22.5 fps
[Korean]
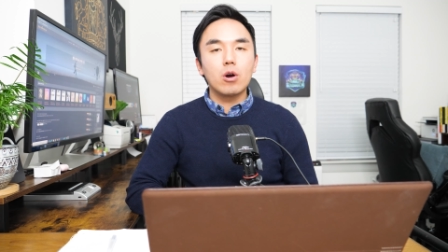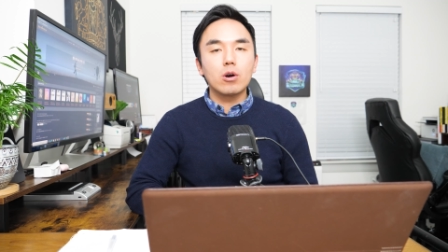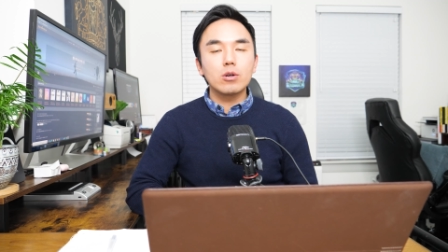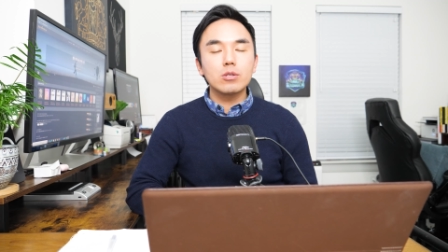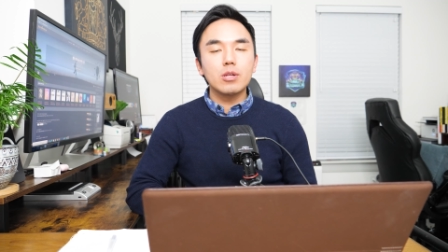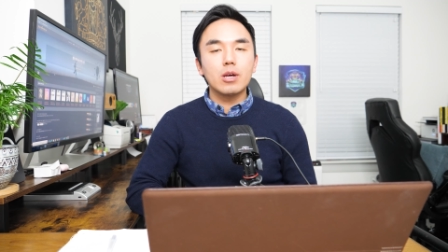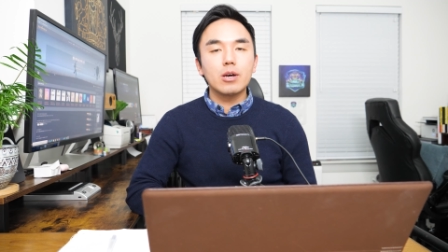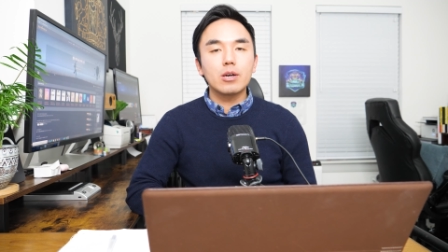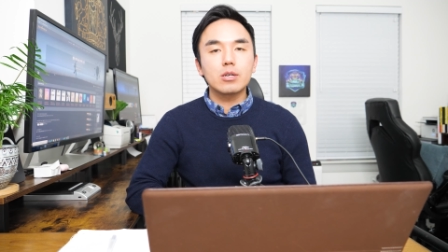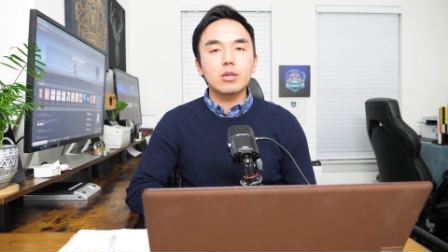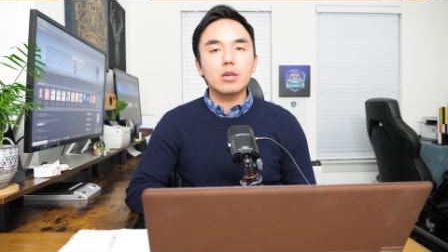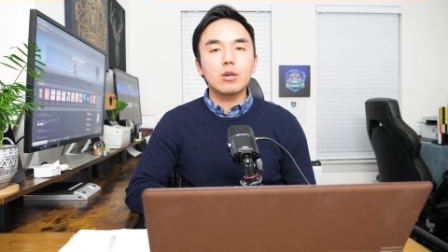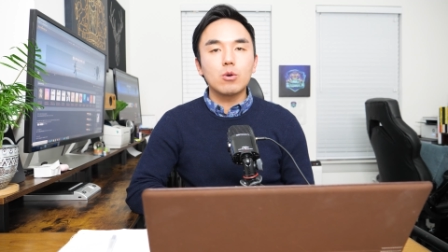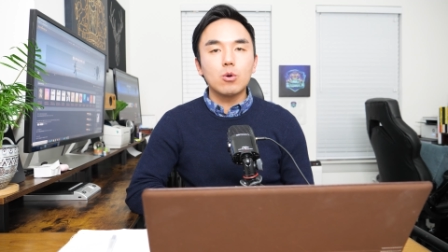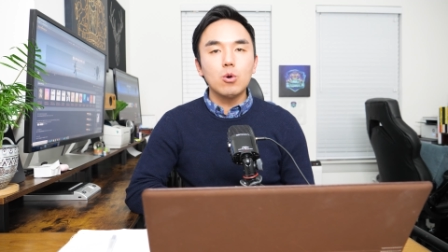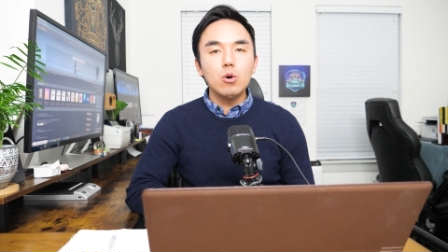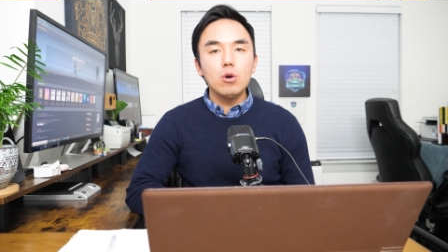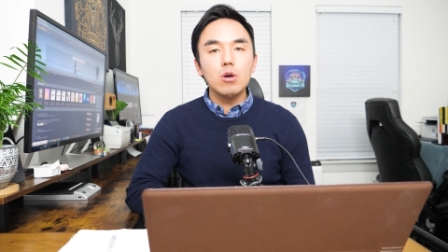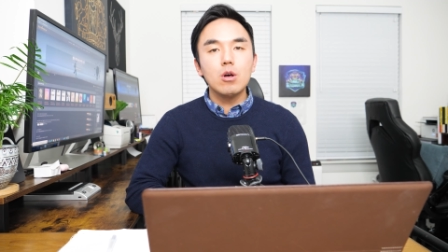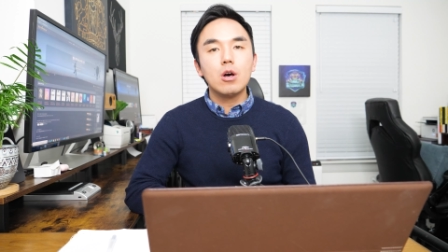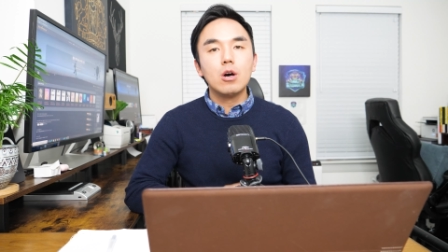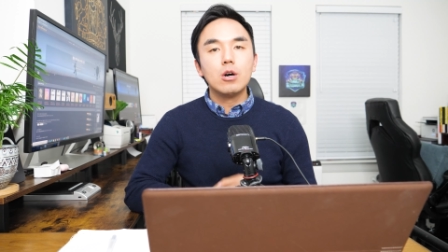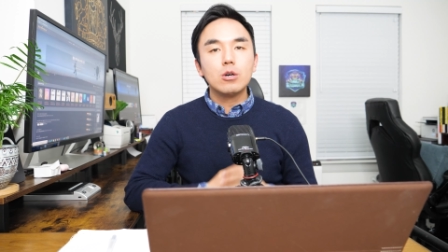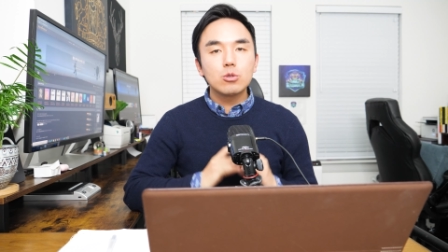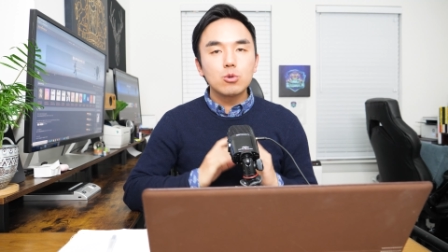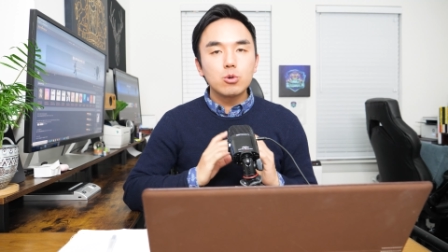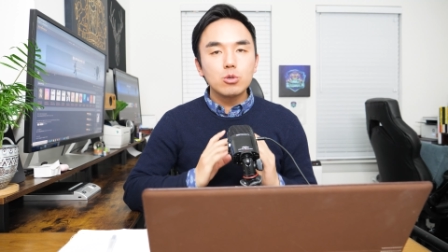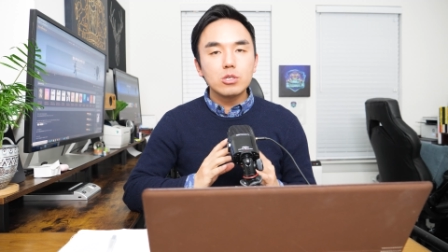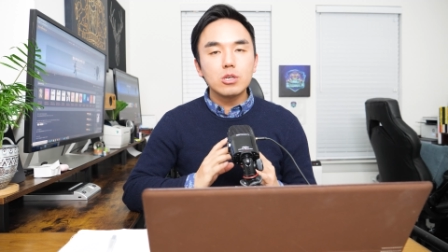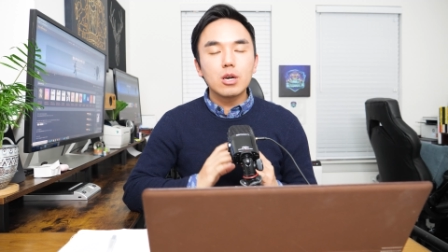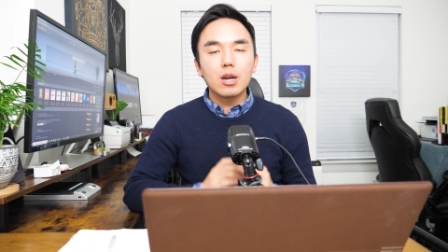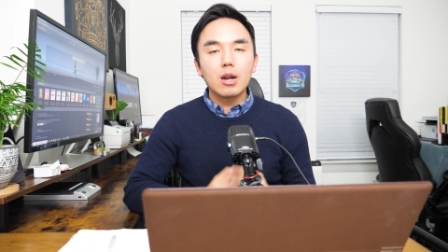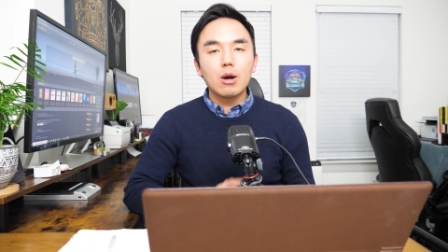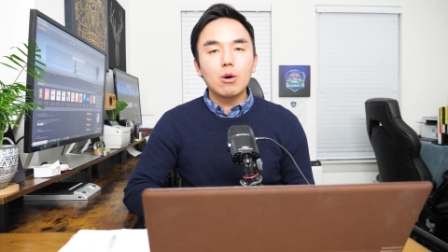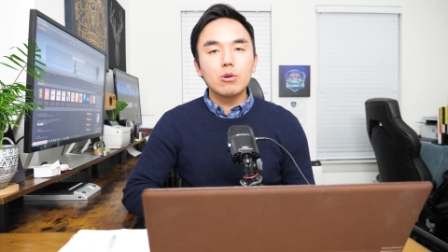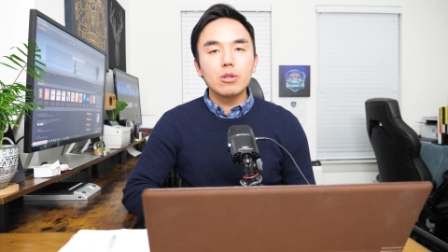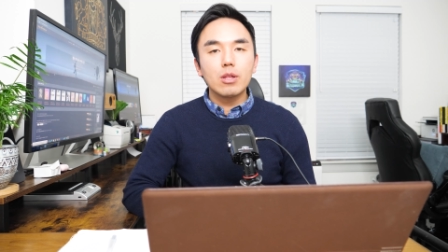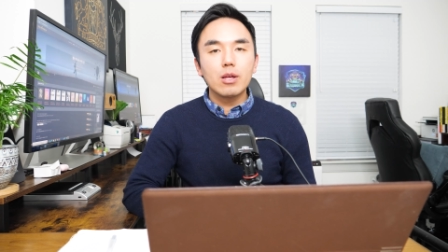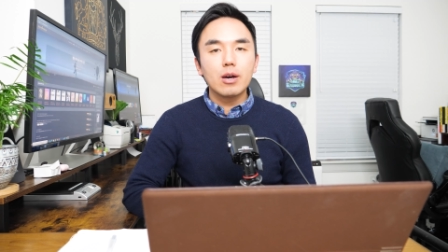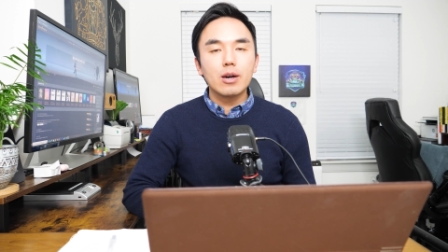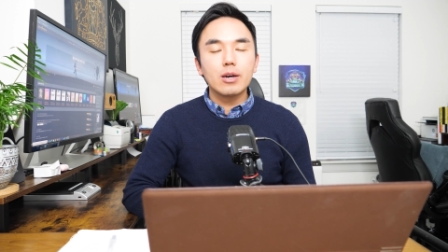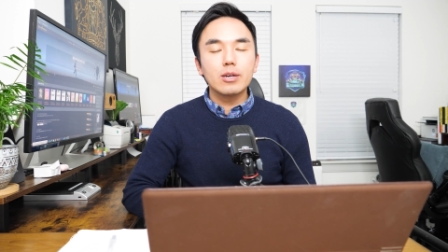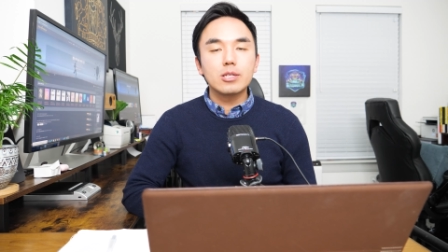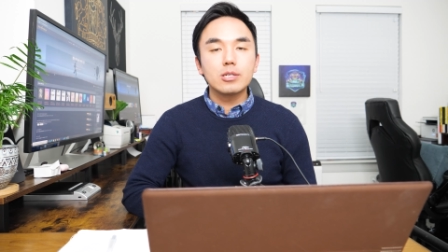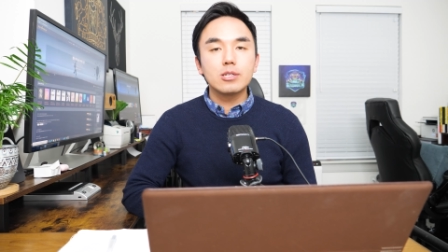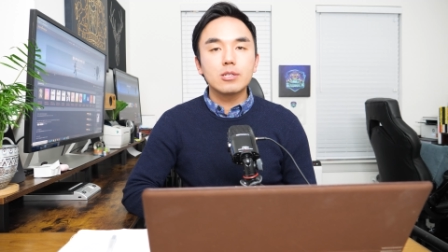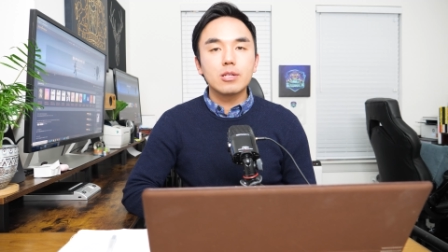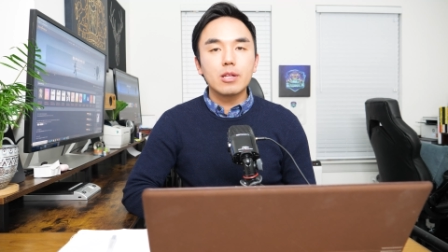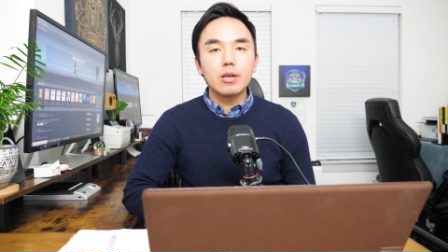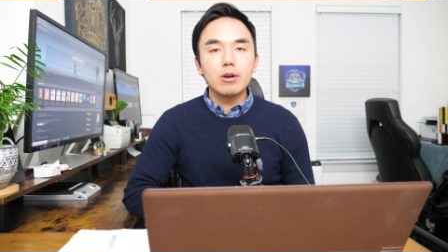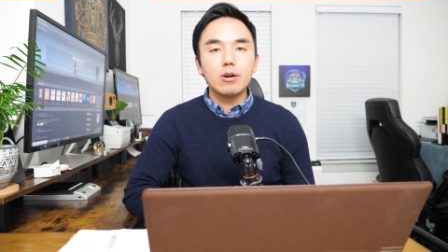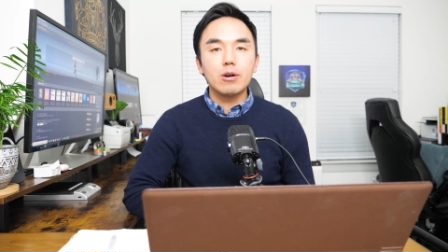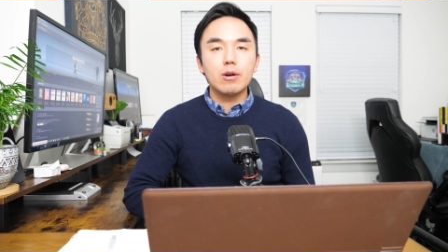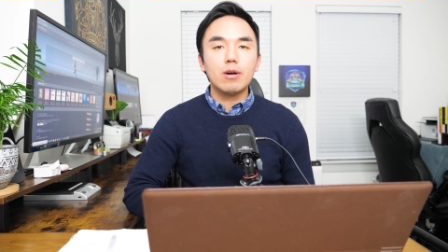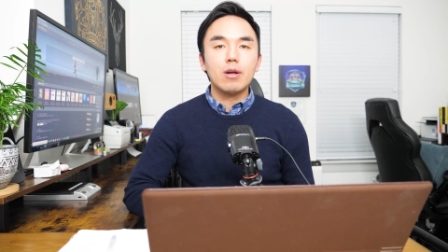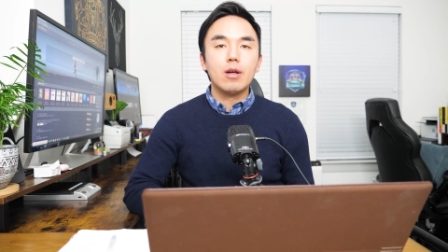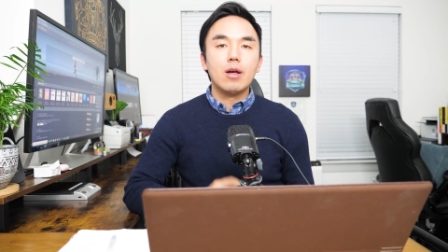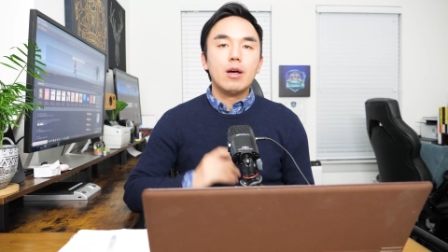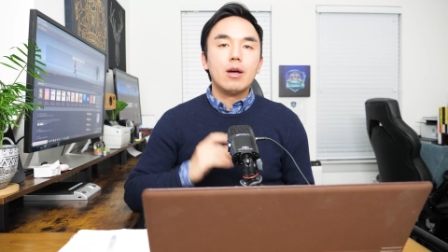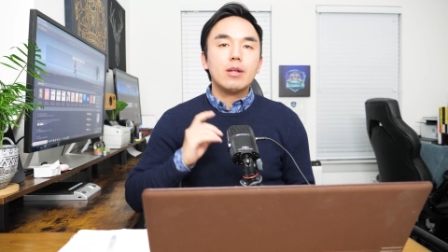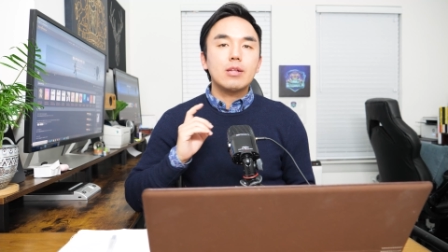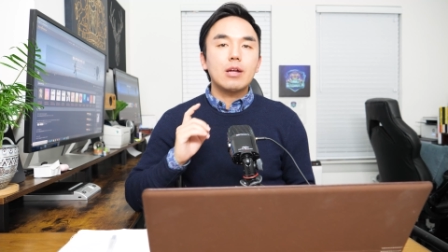영상이고 소식이라고 생각이 드는데요.